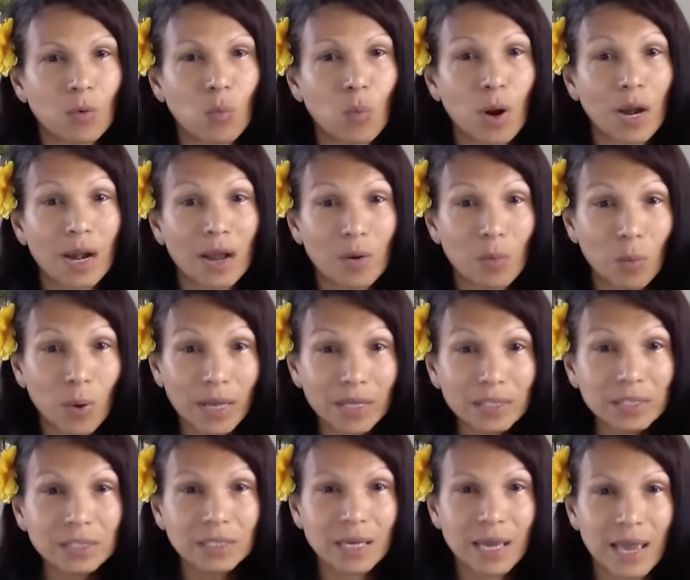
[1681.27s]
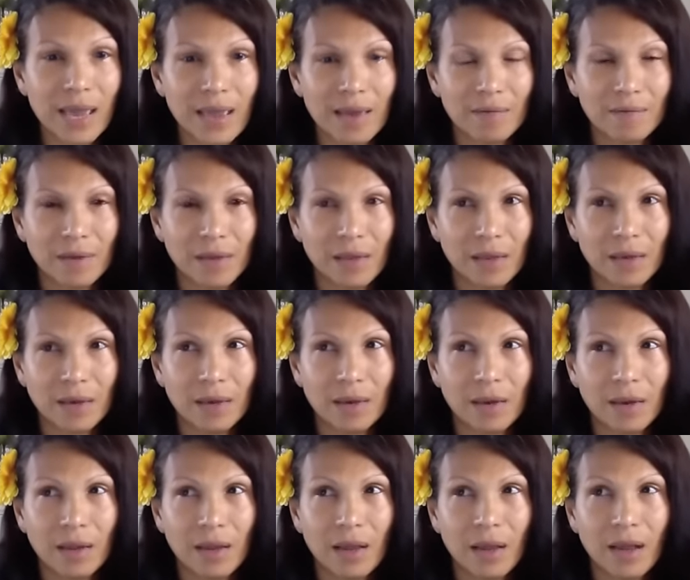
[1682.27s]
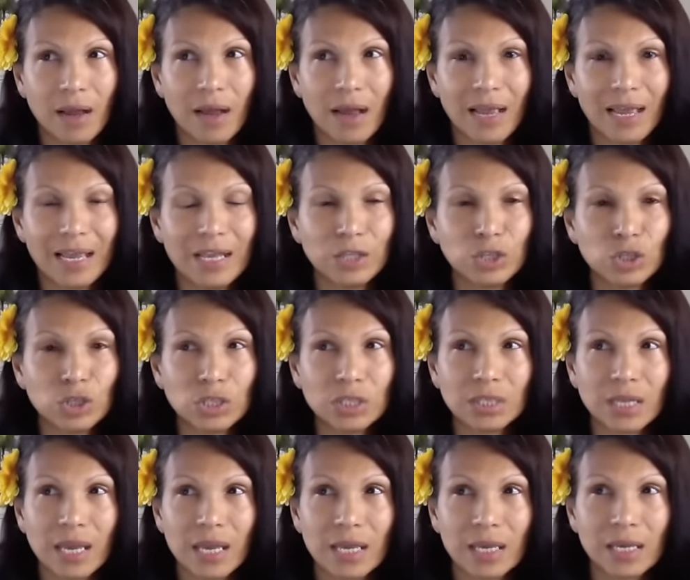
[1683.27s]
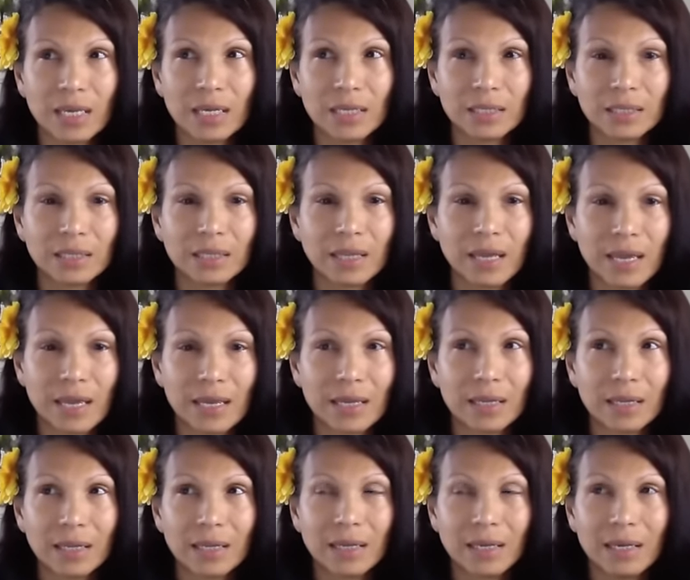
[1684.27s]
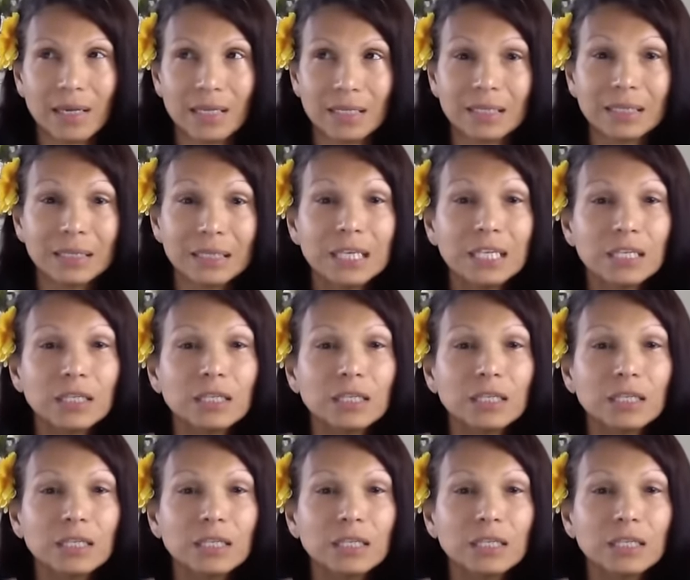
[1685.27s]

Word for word: kiedy poszłam do nieba, to jest tak, że tak dosłownie